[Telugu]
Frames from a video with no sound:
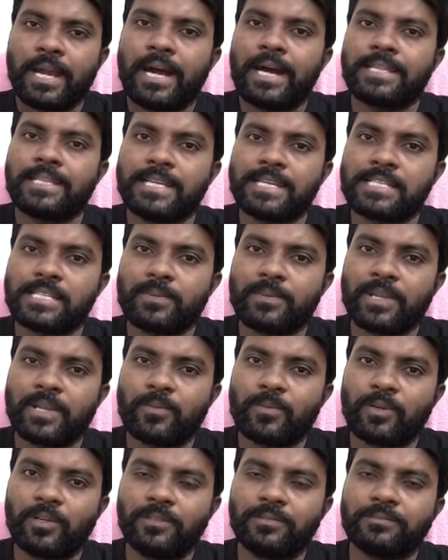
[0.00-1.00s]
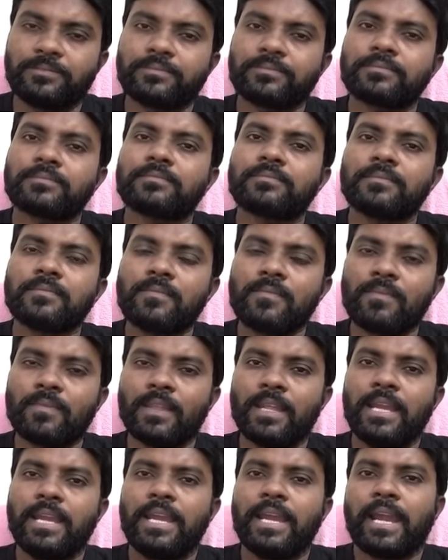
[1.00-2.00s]
అదే సమయంలో
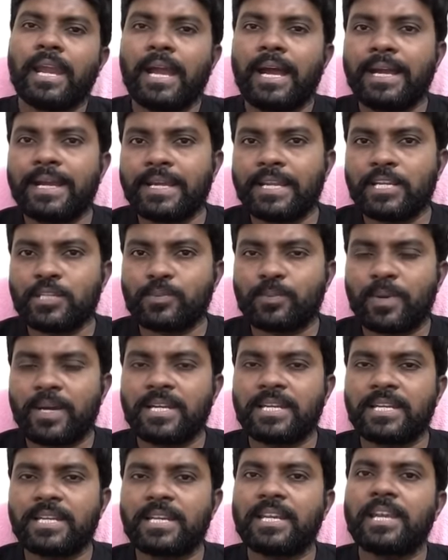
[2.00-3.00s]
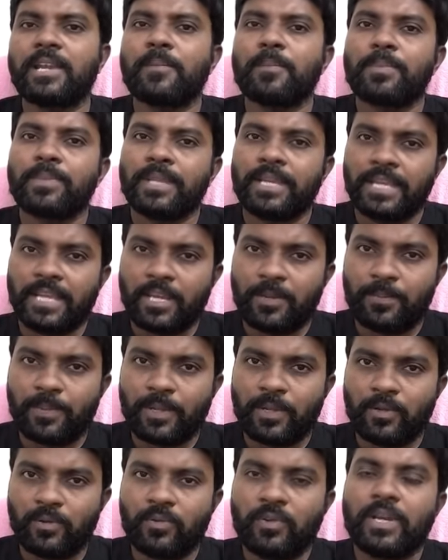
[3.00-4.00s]
కాంగ్రెస్ పార్టీకి
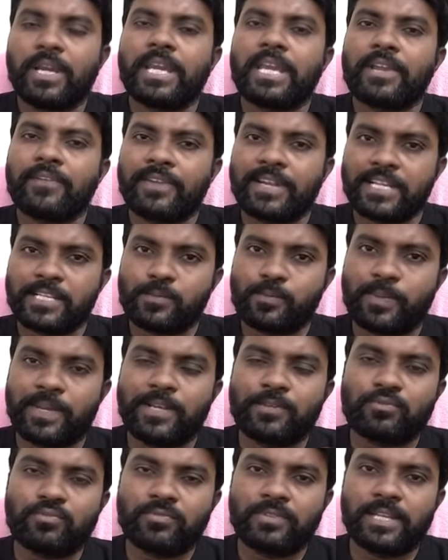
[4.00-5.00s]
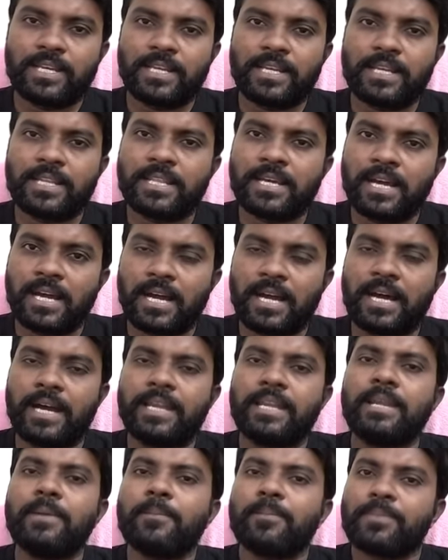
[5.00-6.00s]
ఏపీలో ఏమైనా స్పేస్ ఉందా లేదా
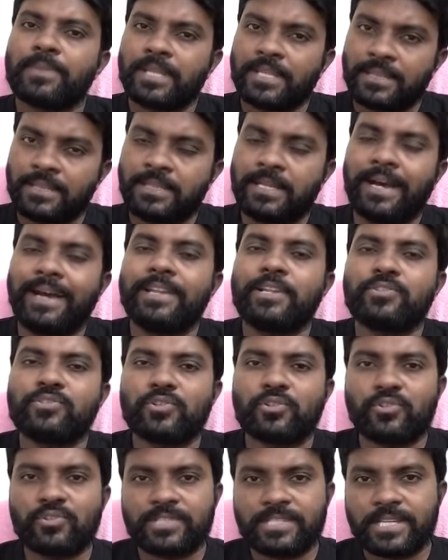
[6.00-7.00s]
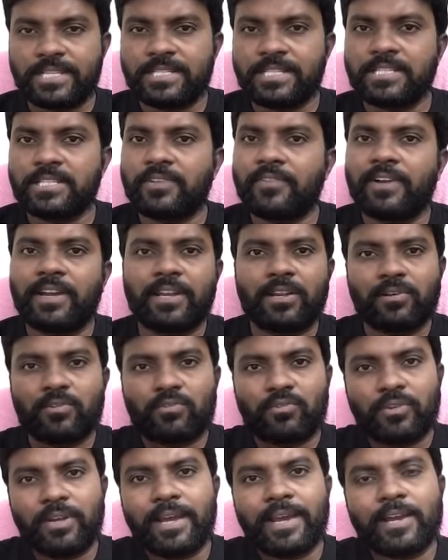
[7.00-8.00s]
అని దాని చుట్టూ చర్చించే వాళ్ళకు
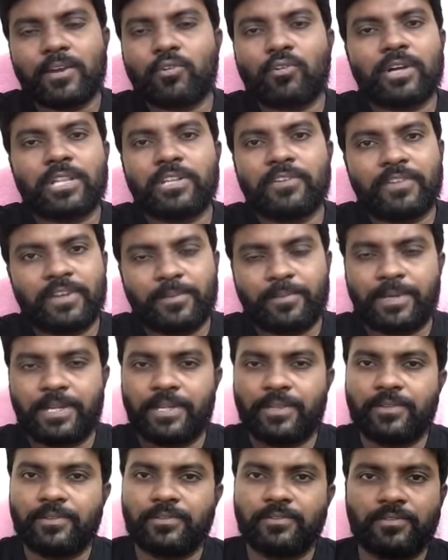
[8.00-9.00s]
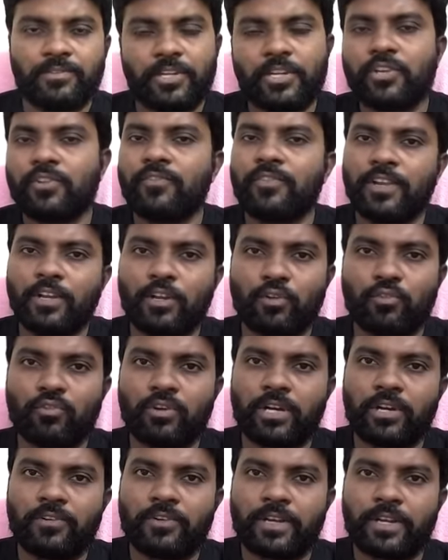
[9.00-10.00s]
కూడా కొదవేం లేదు ఇటు వీళ్ళు
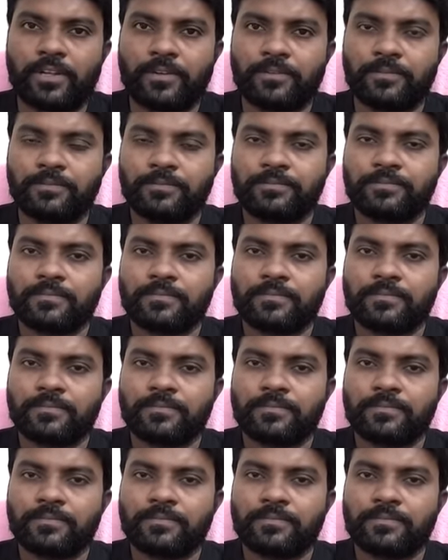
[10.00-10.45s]
కూడా ఉన్నారు